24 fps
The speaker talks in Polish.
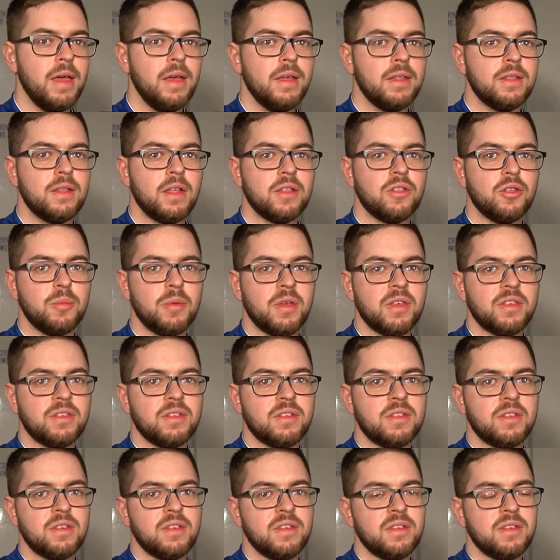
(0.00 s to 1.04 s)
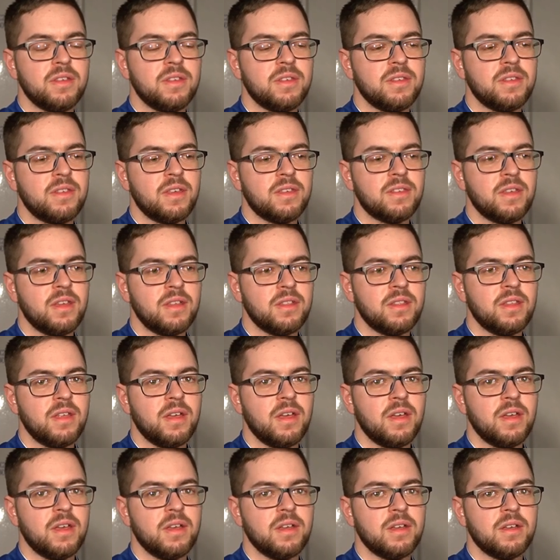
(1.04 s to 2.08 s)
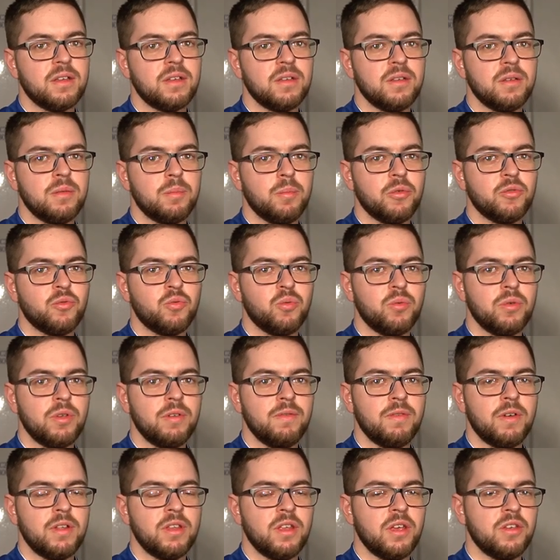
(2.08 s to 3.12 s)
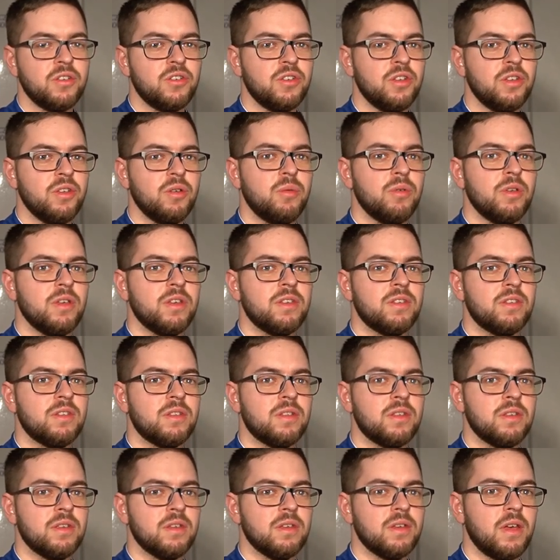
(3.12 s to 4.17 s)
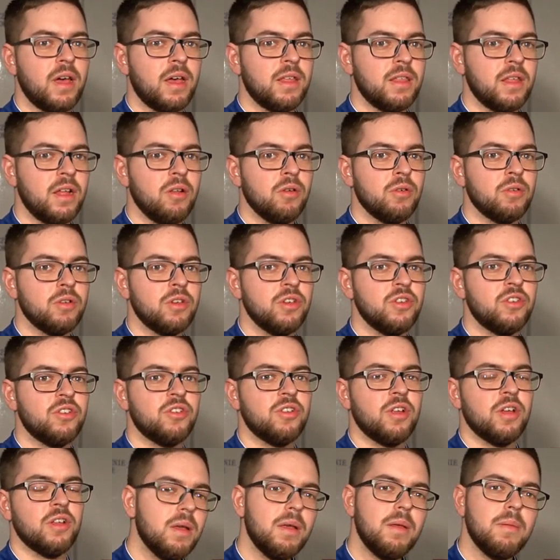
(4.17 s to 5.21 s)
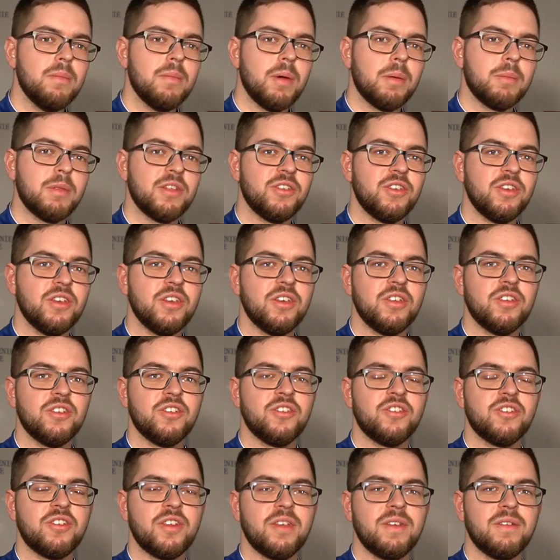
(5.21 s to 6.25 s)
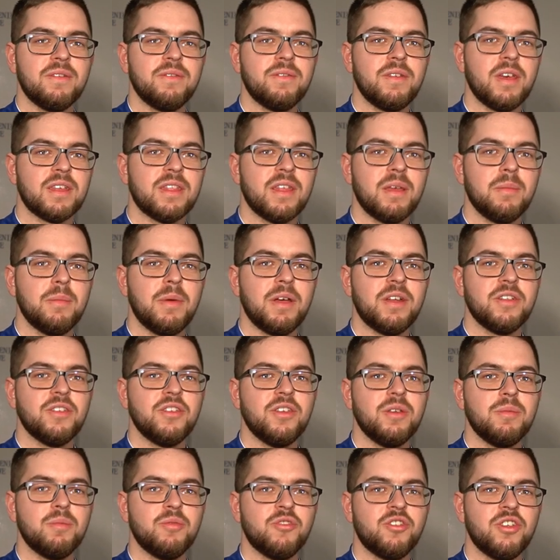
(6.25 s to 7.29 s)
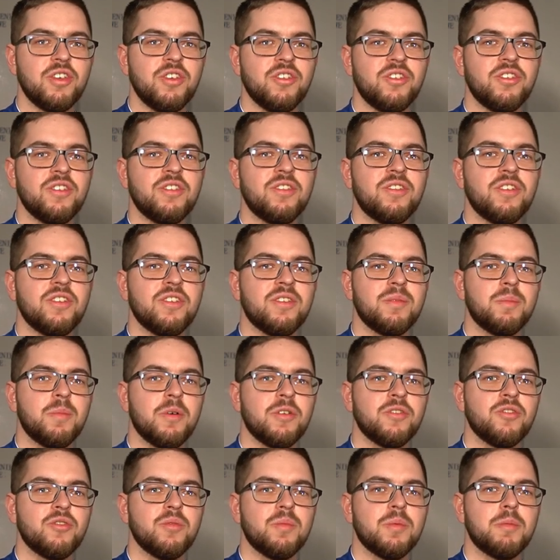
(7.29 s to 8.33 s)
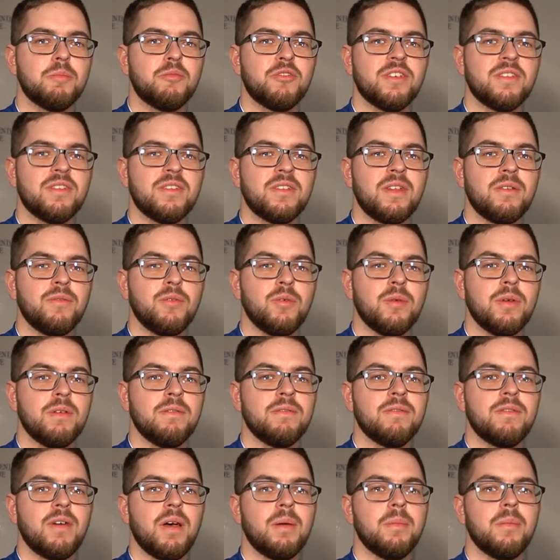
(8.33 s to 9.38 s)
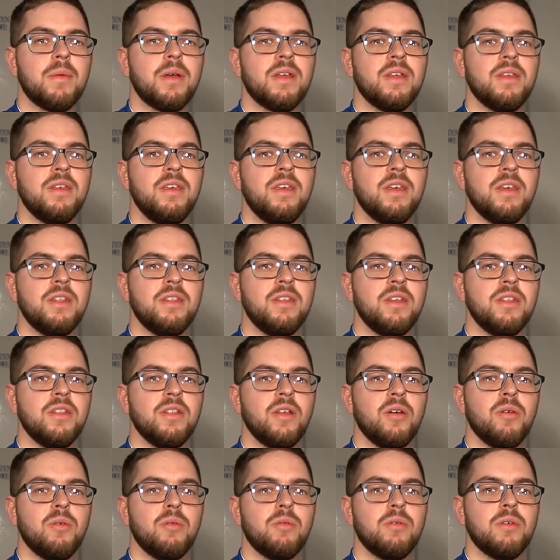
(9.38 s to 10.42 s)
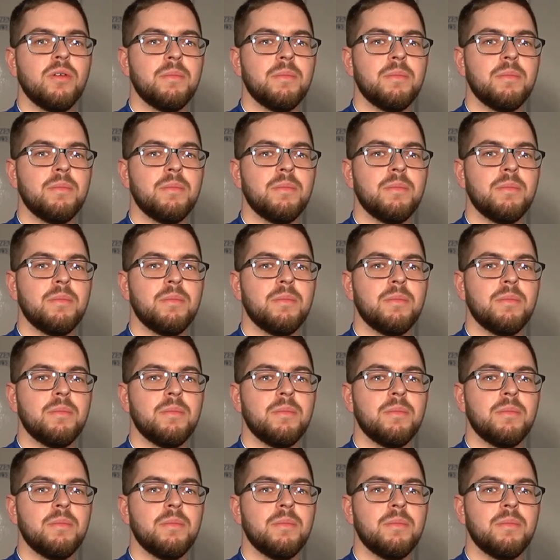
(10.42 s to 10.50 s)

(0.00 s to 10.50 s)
Natomiast y, zasada y, posługiwania się nią jest analogiczna. Mam nadzieję, że w jak najbardziej przejrzysty sposób przedstawiłem Wam jedyną